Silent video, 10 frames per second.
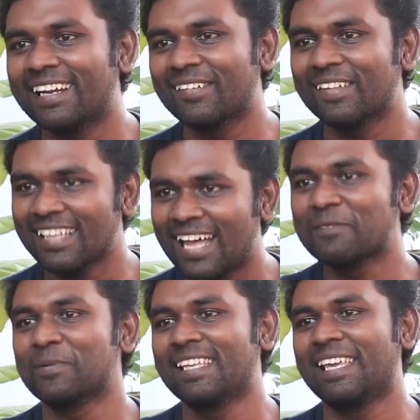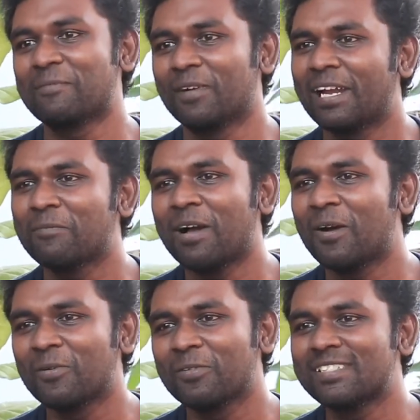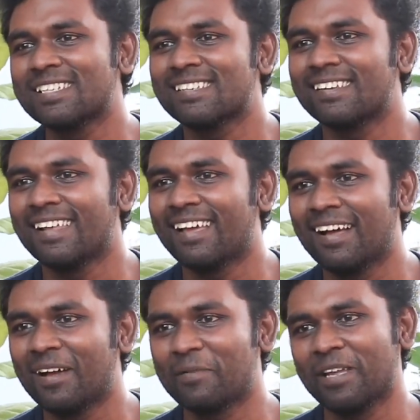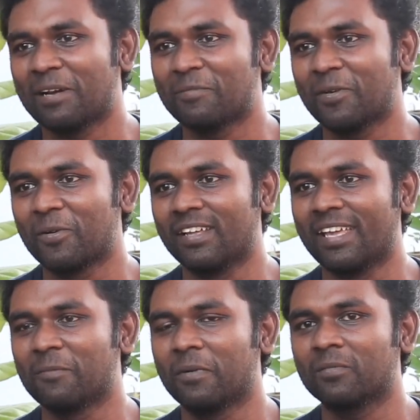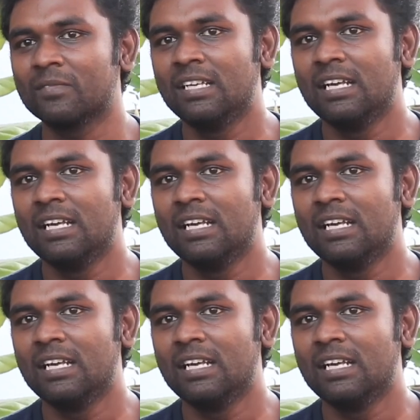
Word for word: கிட்ட வந்து அதை பற்றி கேட்பாங்க என்னம்மா ஒன்றும் விசேஷம் இல்லையா அப்படிங்கிற மாதிரி ஒன்று கேட்பாங்க